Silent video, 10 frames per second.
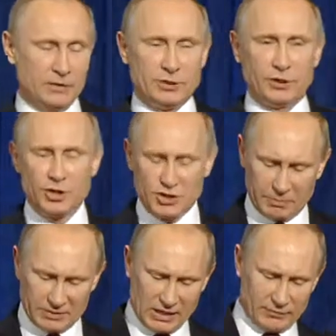Сердечно
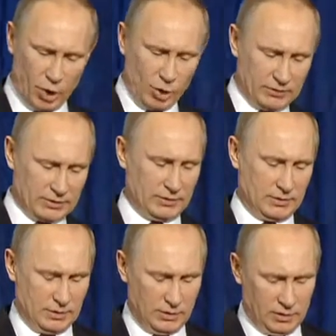поздравляю вас
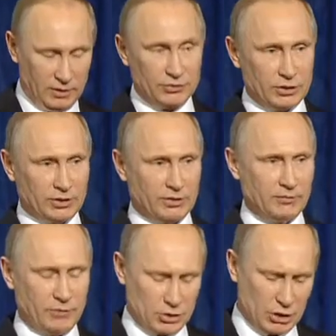и всех
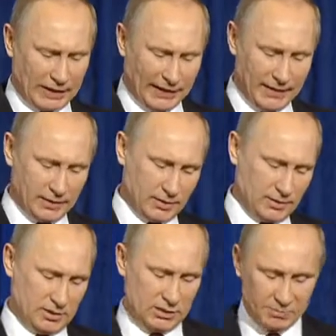ваших коллег
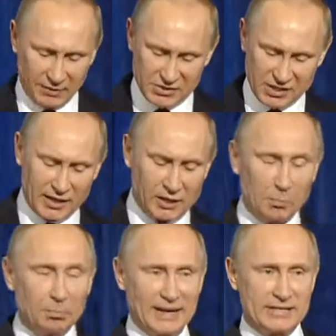с
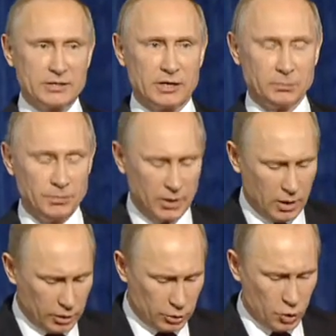профессиональным праздником –
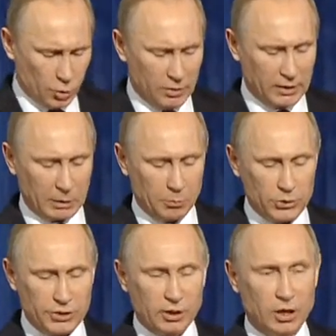Днем
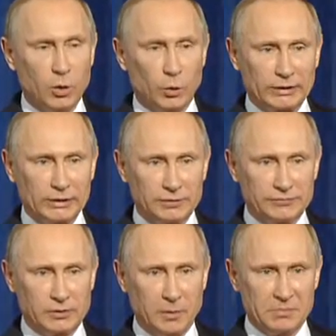работника
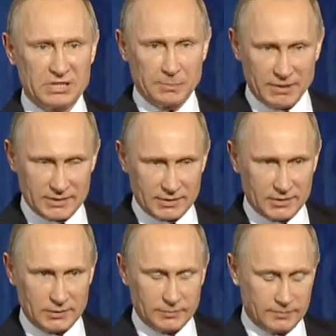органов
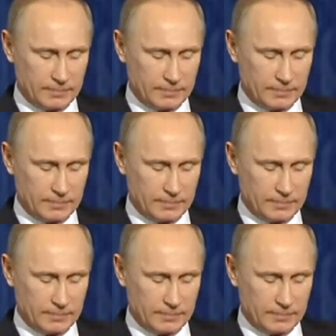безопасности.